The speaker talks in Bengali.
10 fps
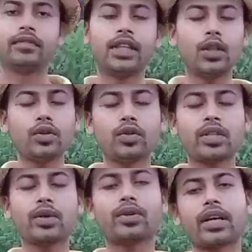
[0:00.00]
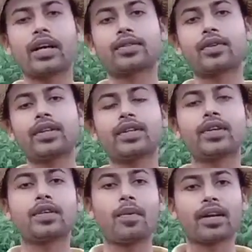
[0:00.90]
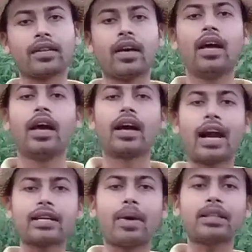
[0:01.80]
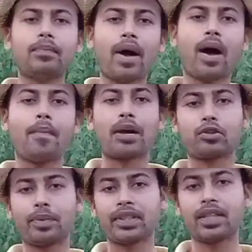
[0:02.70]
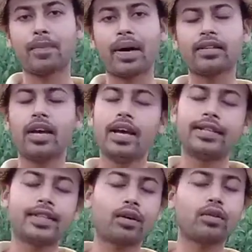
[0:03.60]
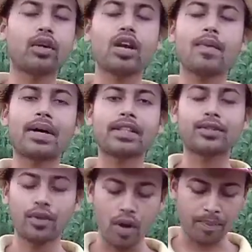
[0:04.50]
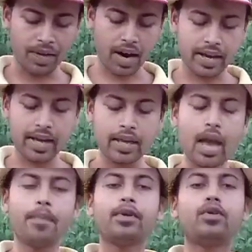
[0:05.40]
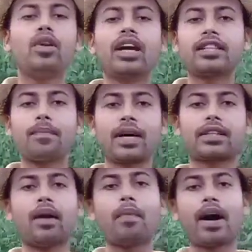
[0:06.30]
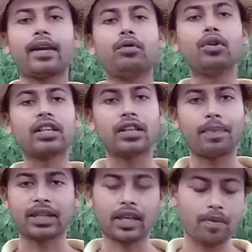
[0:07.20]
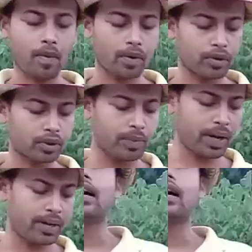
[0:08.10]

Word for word: দ্বিতীয়ত যে রোগটায় কাজ করে সেটা হচ্ছে বাত গাঁটে বাত বা মাংসপেশিতে বাত যে কোনো ধরনের বাতের জন্য আপনারা এই পিটুলি গাছের পাতা বা এই ঘুট গাছের পাতাকে ব্যবহার করতে পারেন